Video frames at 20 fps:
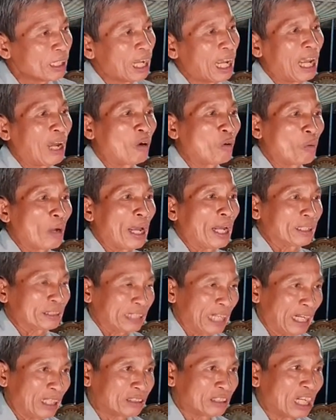hào quang
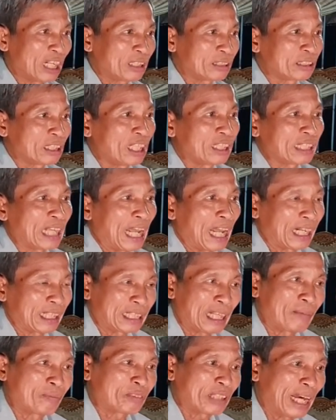sáng rực trên ngàn
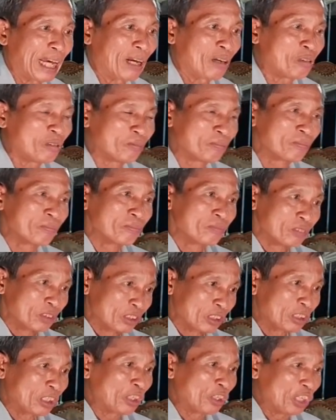dặm cao
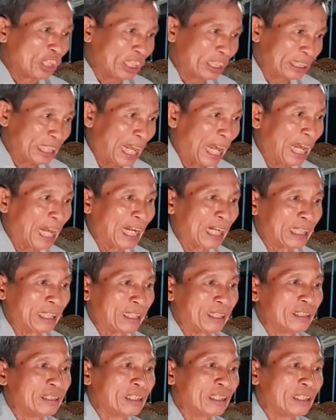người nhà